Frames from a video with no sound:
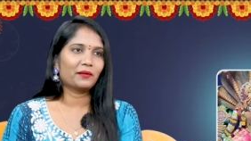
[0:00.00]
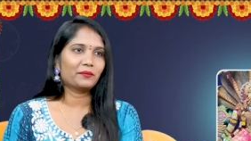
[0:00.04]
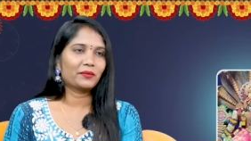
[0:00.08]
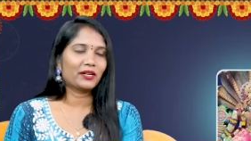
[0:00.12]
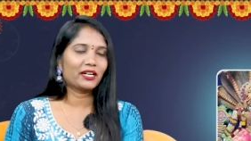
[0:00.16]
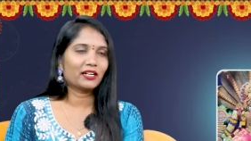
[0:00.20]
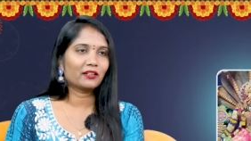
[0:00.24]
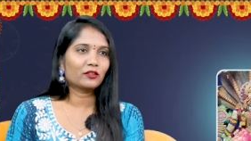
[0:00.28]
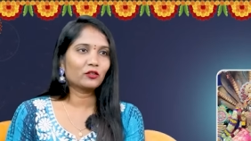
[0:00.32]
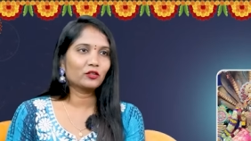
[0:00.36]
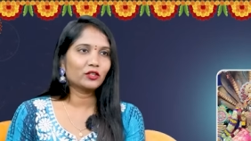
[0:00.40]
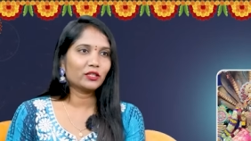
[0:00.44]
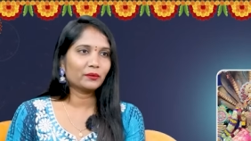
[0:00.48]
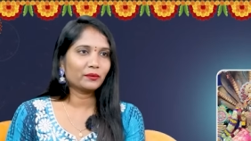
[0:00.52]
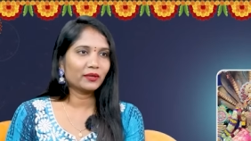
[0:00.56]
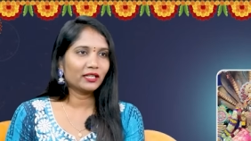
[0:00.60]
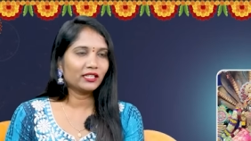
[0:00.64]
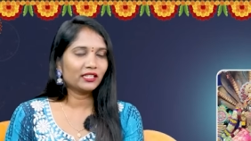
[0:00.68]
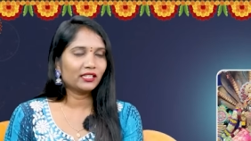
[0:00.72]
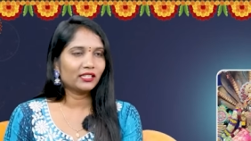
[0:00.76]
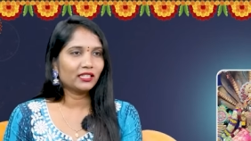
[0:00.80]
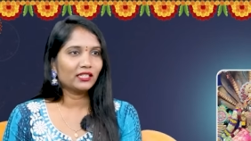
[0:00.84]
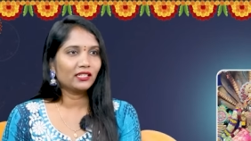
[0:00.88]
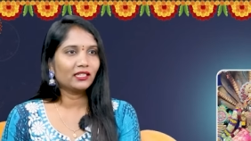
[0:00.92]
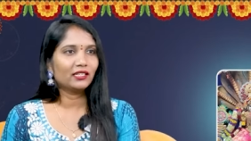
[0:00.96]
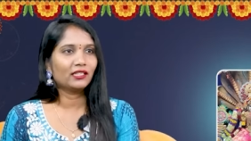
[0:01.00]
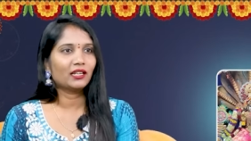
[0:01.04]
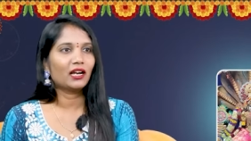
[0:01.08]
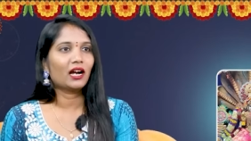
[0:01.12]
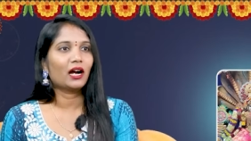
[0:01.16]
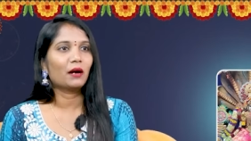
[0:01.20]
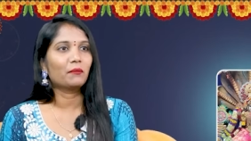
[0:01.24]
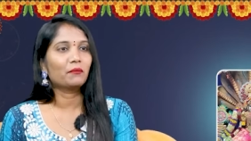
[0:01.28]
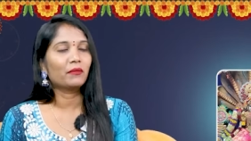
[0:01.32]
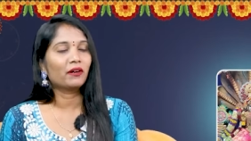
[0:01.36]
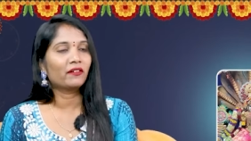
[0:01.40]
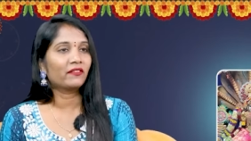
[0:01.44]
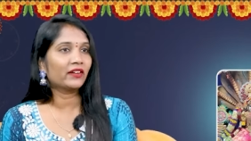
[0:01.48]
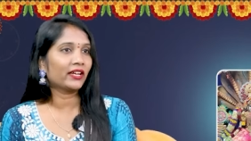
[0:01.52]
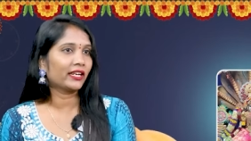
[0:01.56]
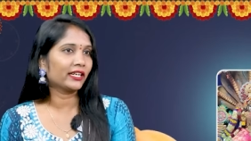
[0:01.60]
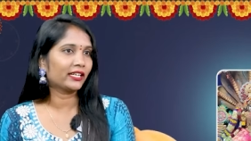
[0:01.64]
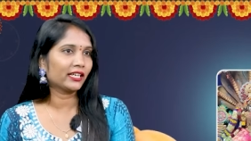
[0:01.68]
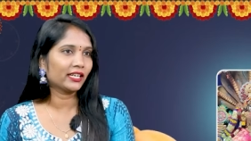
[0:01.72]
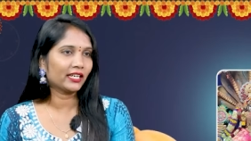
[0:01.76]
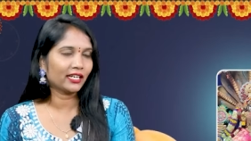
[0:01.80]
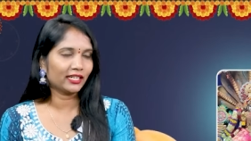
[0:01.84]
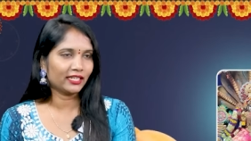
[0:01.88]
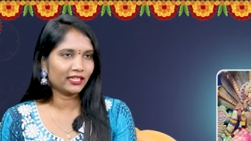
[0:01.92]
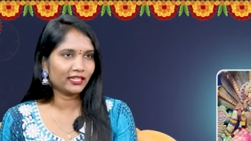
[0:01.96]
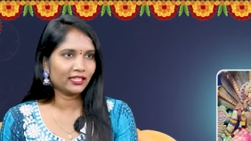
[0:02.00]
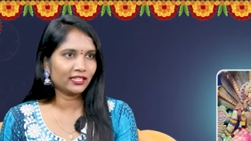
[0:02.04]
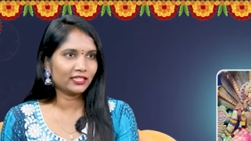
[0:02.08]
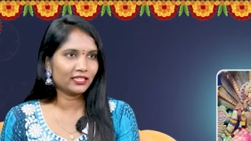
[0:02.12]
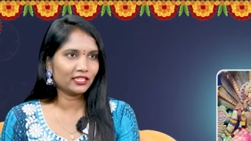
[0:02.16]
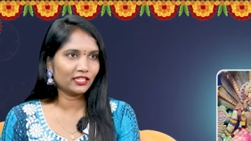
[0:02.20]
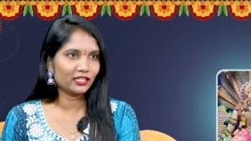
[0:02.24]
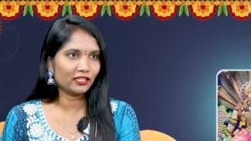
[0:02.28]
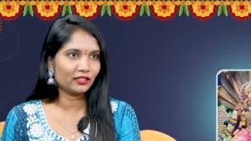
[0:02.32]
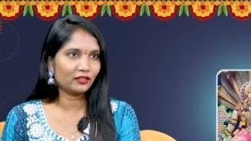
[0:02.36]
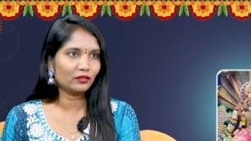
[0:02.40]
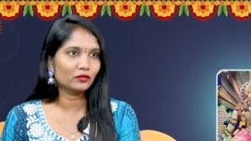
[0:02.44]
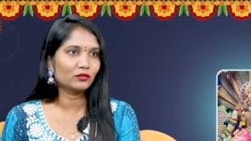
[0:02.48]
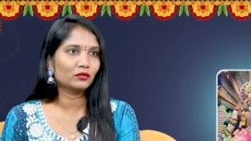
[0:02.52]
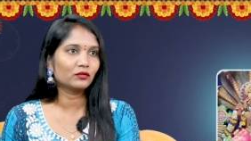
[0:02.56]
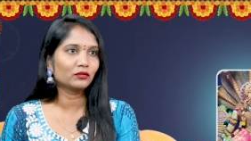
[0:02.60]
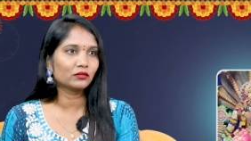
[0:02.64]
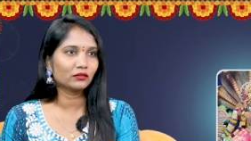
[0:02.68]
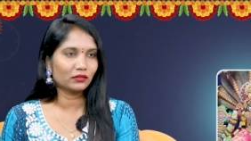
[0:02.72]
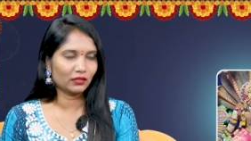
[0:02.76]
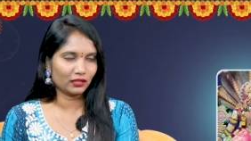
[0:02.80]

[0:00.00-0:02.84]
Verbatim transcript: అమ్మ కొంతమంది అమ్మవారికి కట్టిన చీరలు